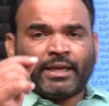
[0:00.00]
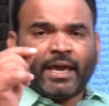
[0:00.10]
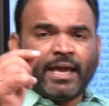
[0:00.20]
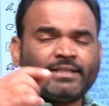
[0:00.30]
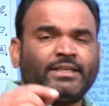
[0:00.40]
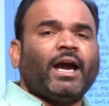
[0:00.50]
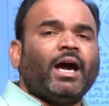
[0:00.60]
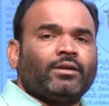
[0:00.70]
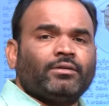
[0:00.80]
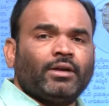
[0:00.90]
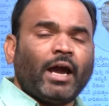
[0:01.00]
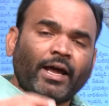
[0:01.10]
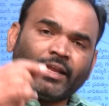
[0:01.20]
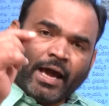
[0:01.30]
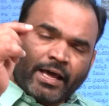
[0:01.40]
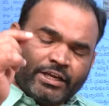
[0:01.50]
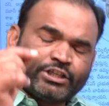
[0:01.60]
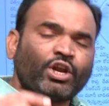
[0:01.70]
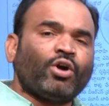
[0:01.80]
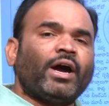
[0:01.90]
కేసీఆర్ కానీ
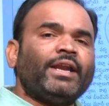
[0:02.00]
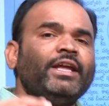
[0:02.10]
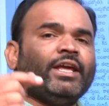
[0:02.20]
హరీష్ రావు కానీ